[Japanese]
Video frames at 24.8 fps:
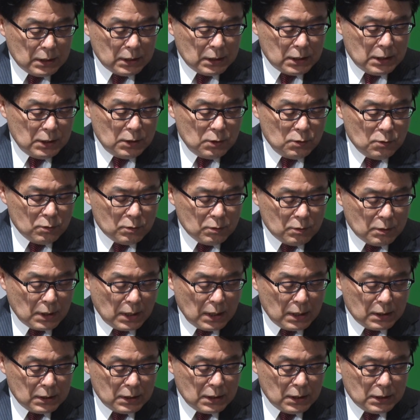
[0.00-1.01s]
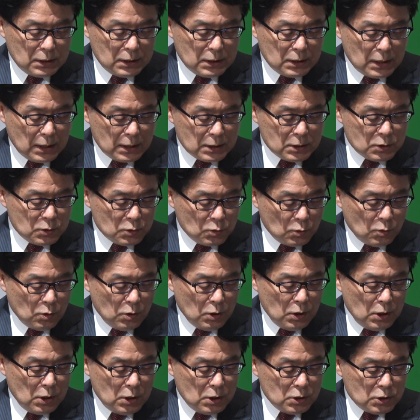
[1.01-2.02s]
企業の観点に立つ
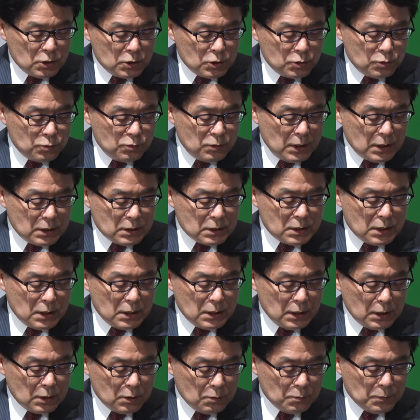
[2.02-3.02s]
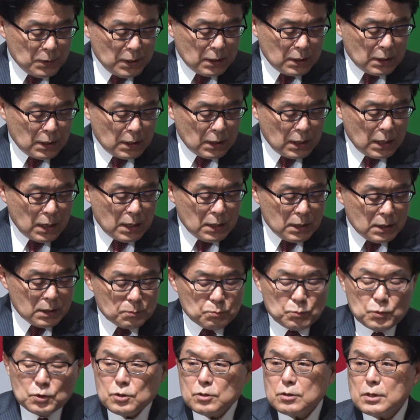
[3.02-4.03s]
と、収益性などの面から
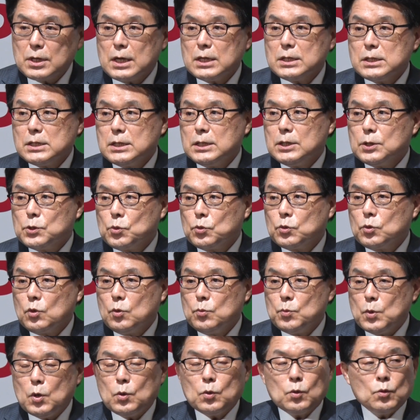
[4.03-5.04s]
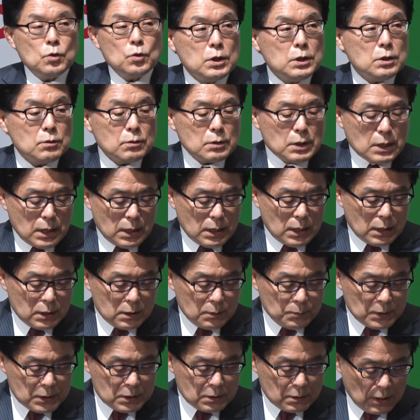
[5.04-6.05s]
難しいこともいのであ
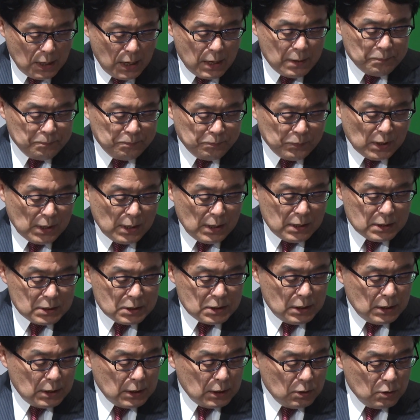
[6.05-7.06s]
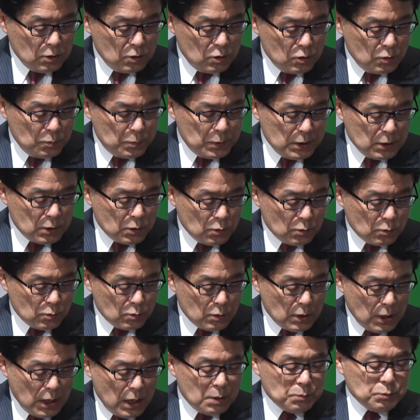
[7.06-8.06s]
りますが、地域の郵便
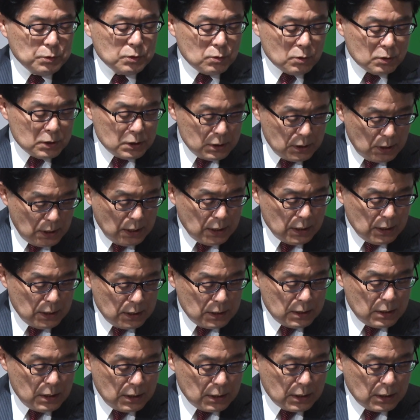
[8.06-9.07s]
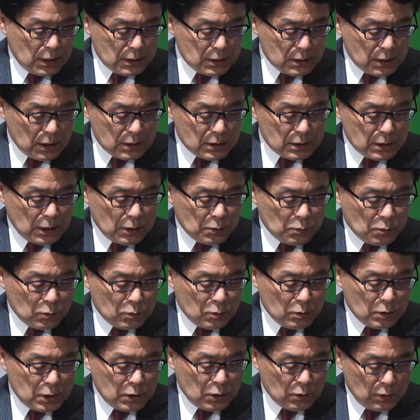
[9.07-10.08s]
局をハブとして連携させていくこ
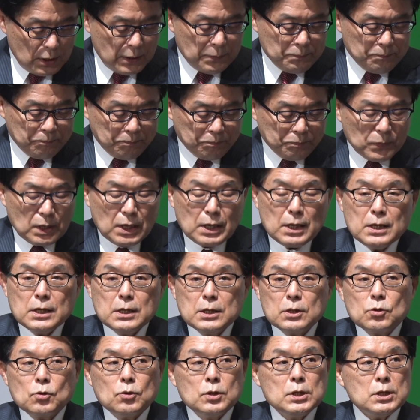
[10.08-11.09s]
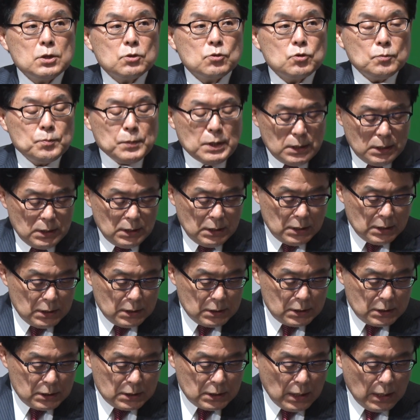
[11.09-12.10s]
とにより取り組み
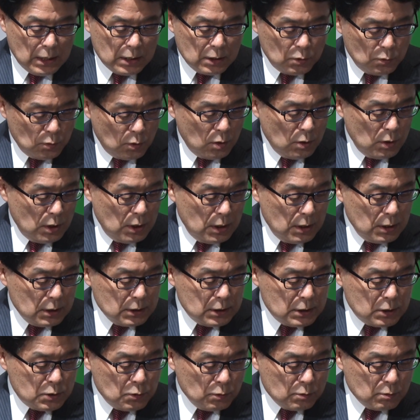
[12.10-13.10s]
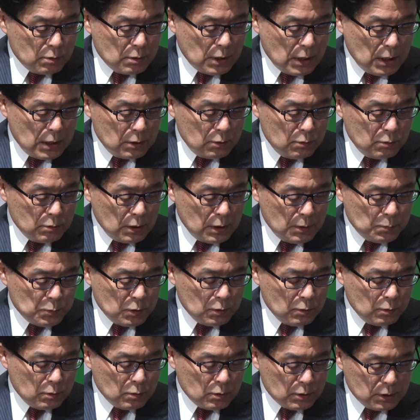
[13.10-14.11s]
自体を持続可能な
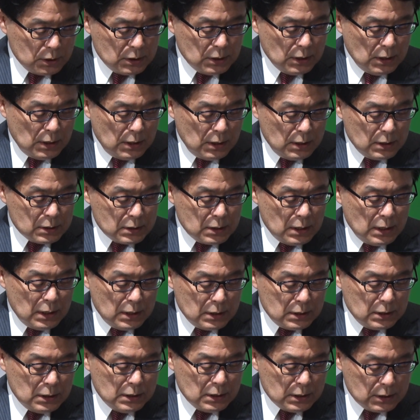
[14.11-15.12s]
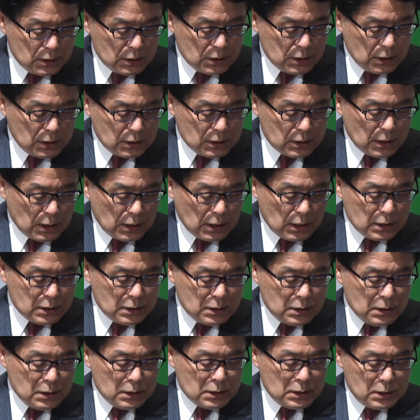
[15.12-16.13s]
ものとしさらに地域社会
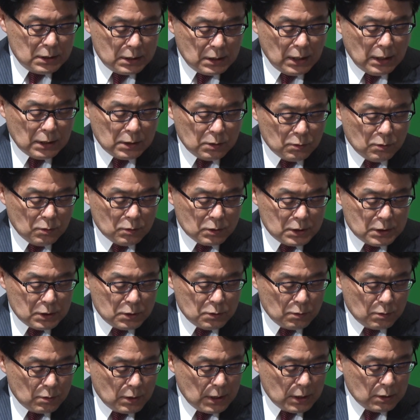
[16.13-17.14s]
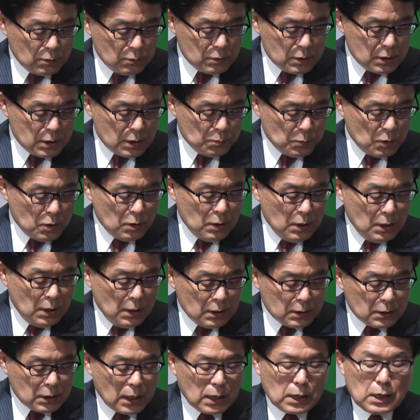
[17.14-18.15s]
自体の持続可能性も
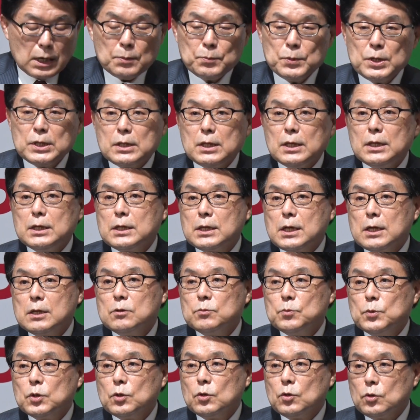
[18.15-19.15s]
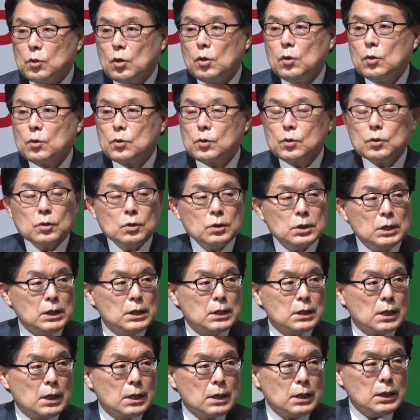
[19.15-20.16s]
高めていけるものとこのよう
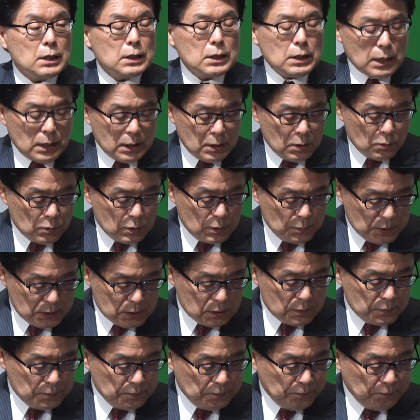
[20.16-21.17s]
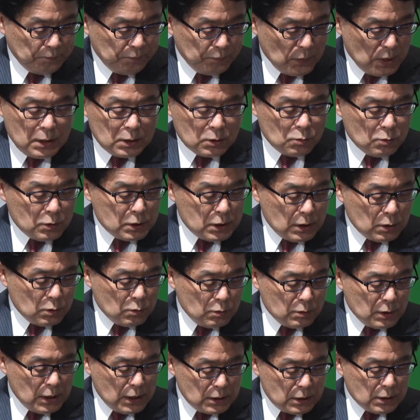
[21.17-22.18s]
に考えております当社
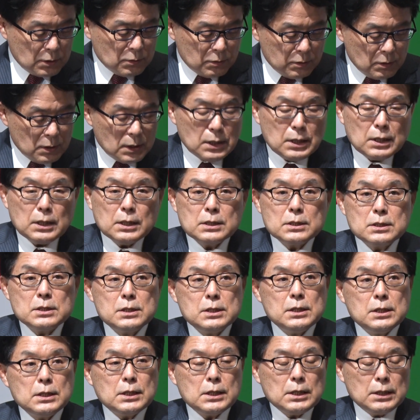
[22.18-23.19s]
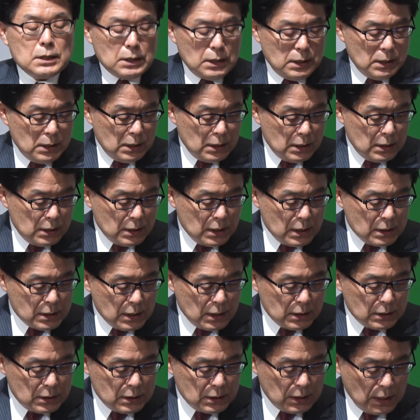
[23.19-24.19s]
と同じく地域に根
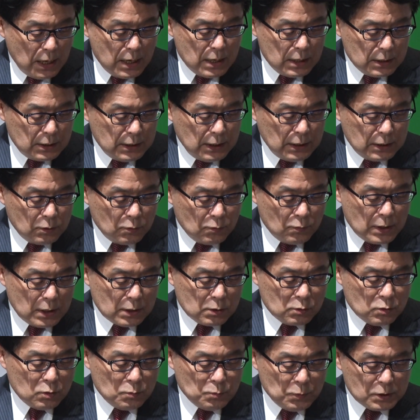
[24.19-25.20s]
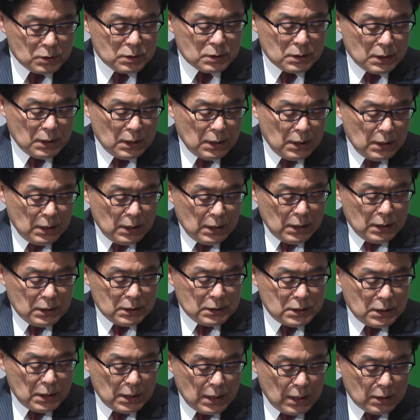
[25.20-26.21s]
ざしたネットワークを持つ
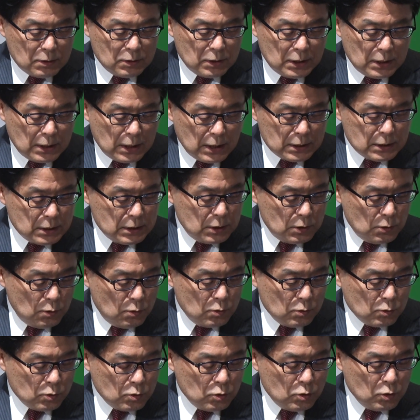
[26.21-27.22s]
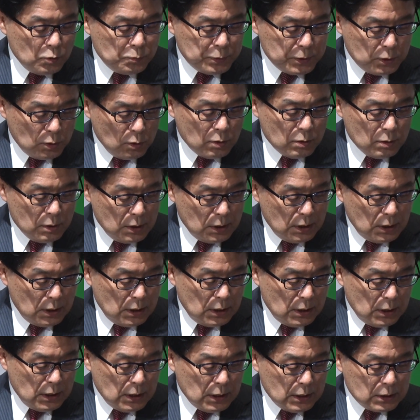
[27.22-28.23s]
JR 東日本グループと
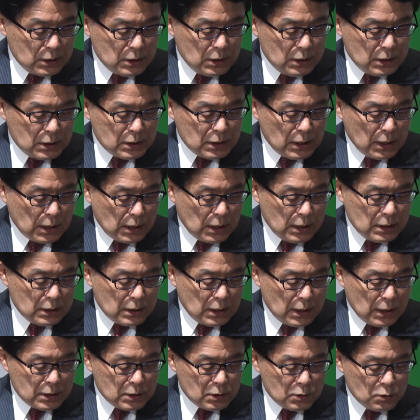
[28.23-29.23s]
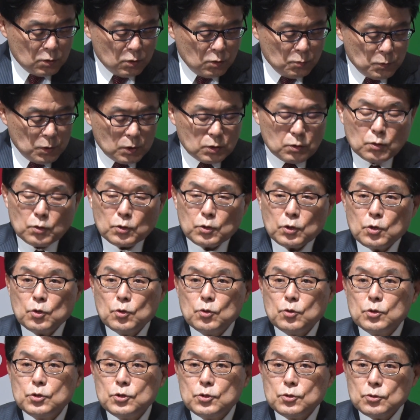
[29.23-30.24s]
地域社会に対する思いを
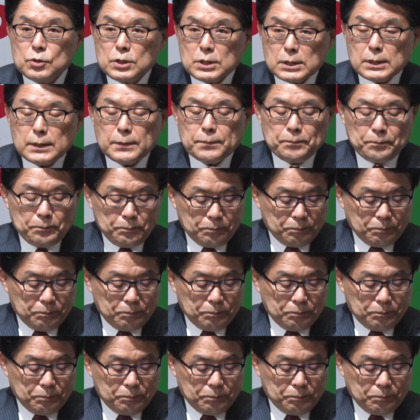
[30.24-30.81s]
共有し